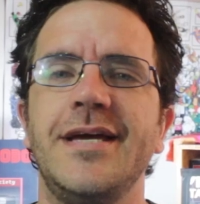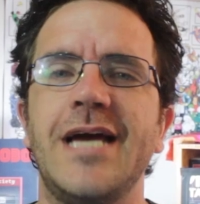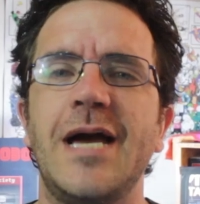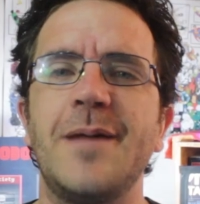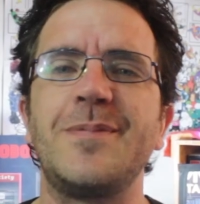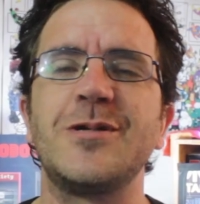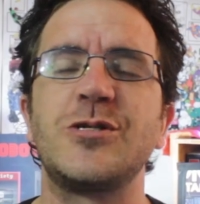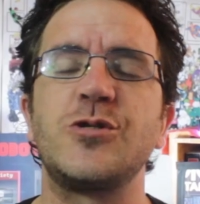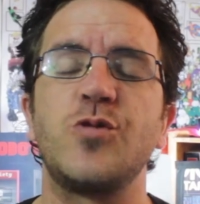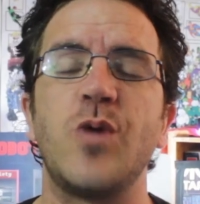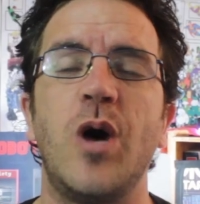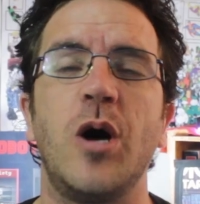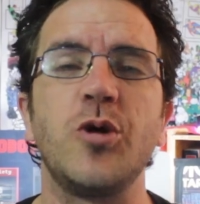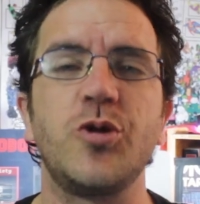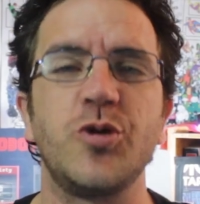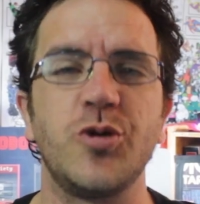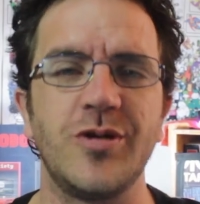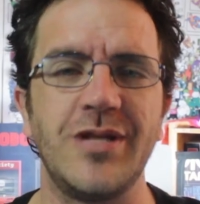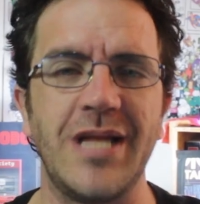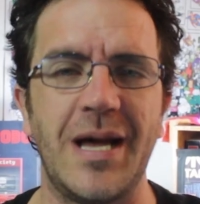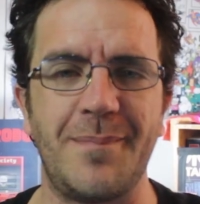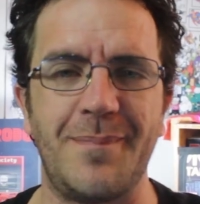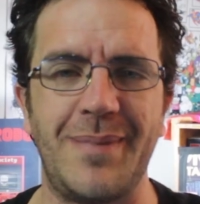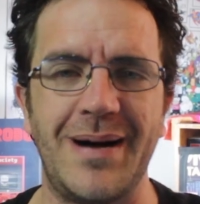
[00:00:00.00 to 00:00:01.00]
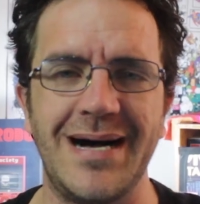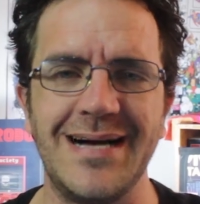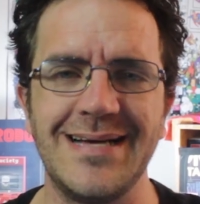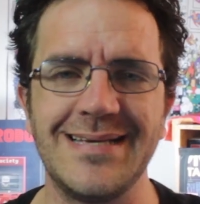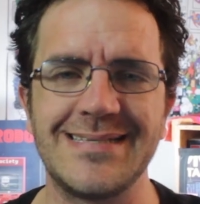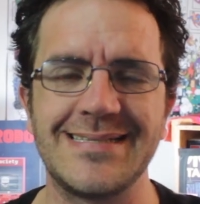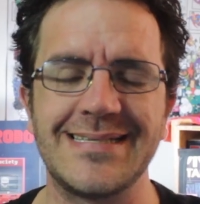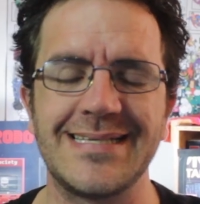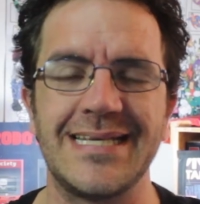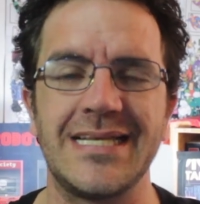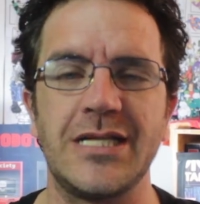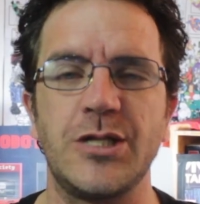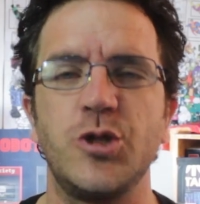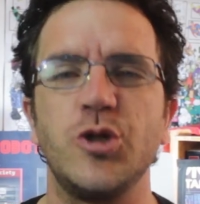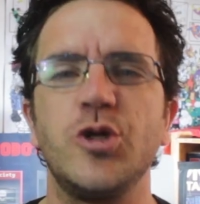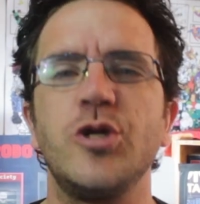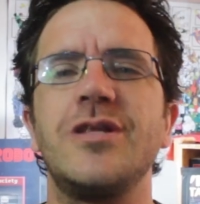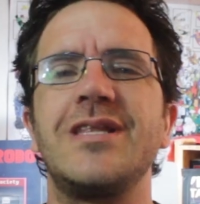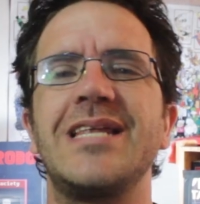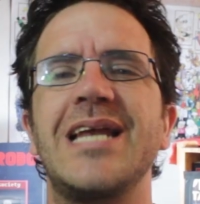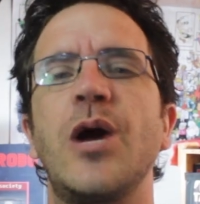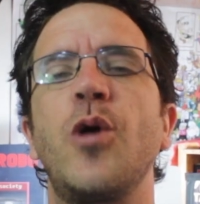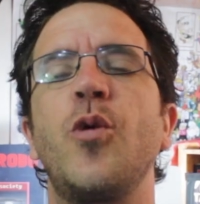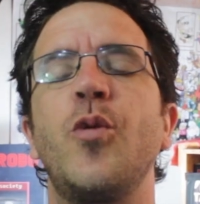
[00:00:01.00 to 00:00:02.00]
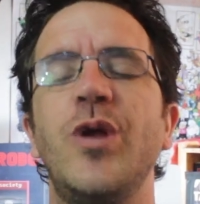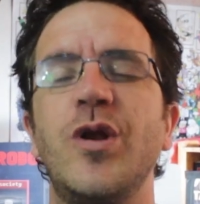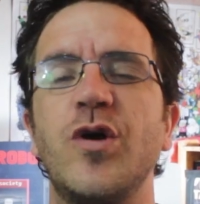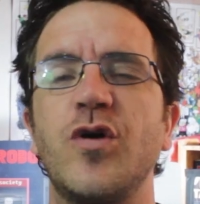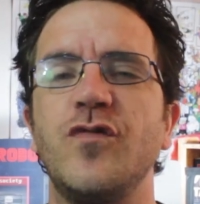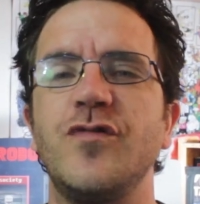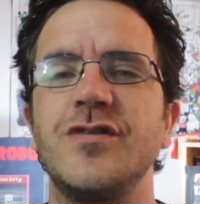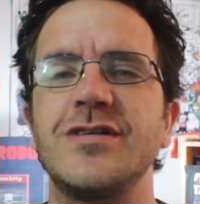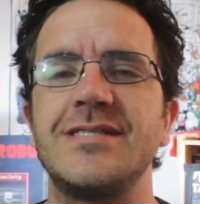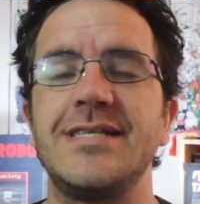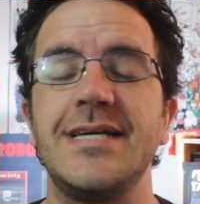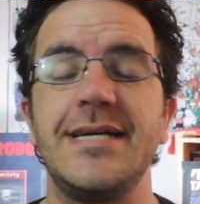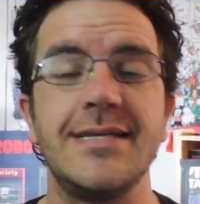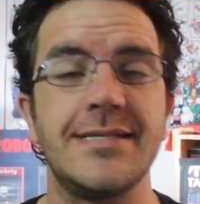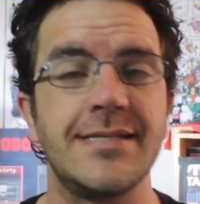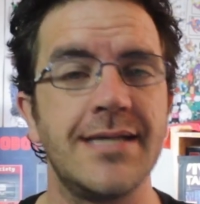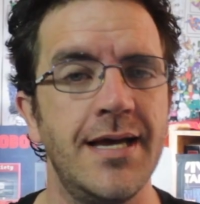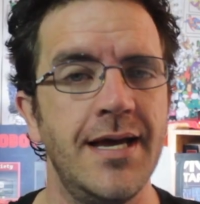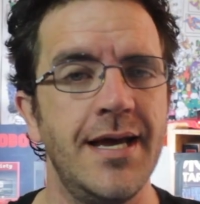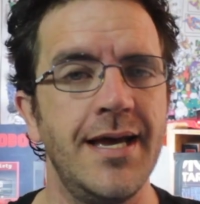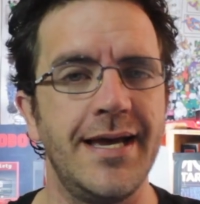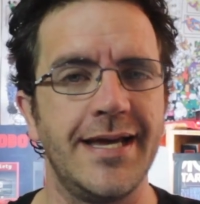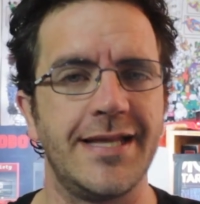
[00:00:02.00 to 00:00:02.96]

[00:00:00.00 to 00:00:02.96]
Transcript: E aí pessoal, tudo na paz? Tudo tranquilo com vocês?